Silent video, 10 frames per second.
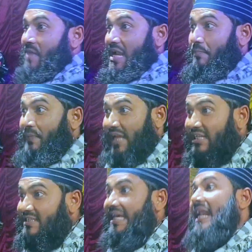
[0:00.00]
মানে
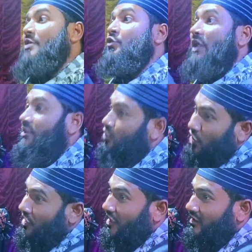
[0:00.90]
ফেরেস্তারা নূরের
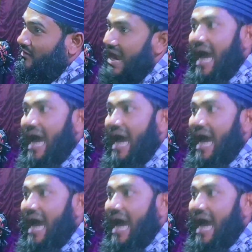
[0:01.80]
তৈরি